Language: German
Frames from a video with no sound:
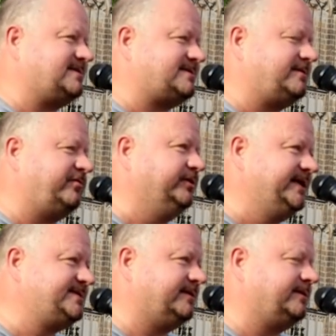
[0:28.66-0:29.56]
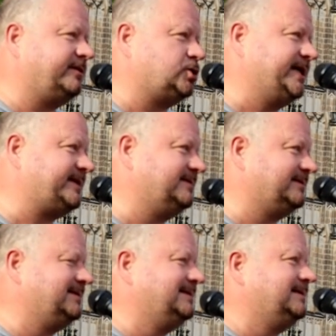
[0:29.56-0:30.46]
dass es für diese Geschichten
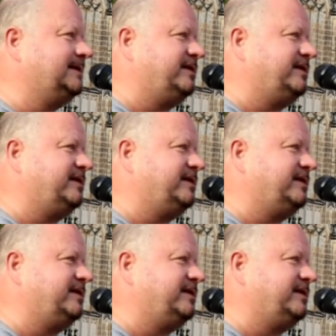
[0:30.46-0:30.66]
Hallo.